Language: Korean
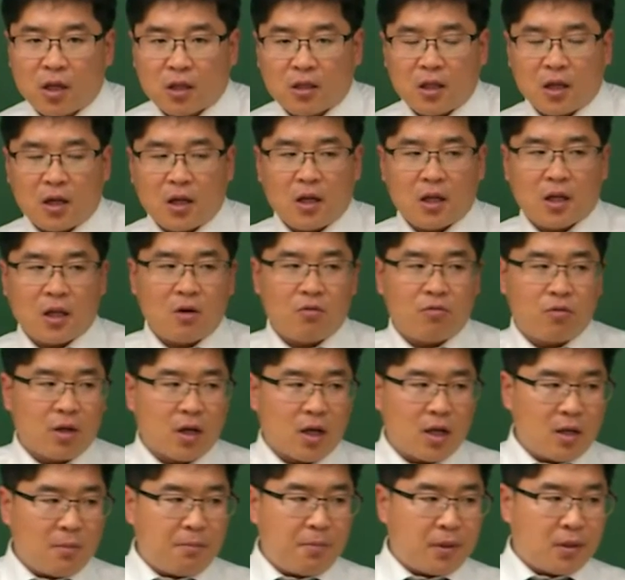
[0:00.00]
나타내는 게
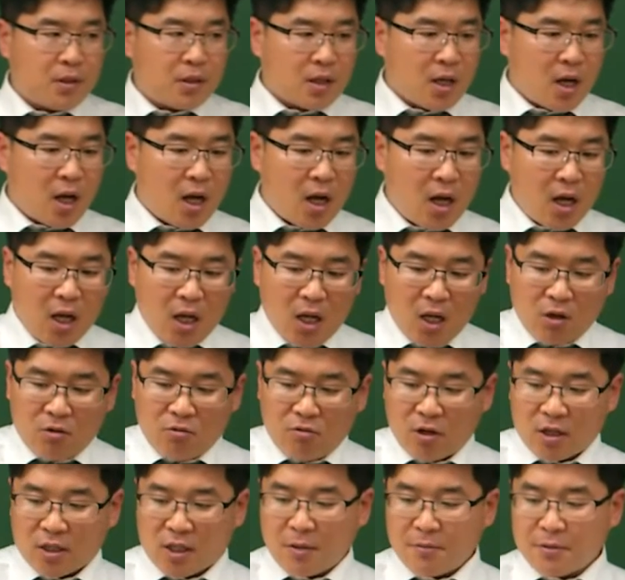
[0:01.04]
우리가 1피트가
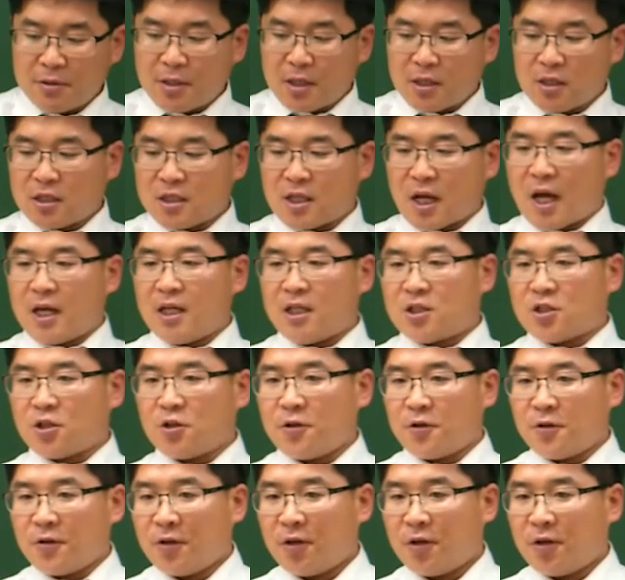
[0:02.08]
우리 30cm 차 있죠?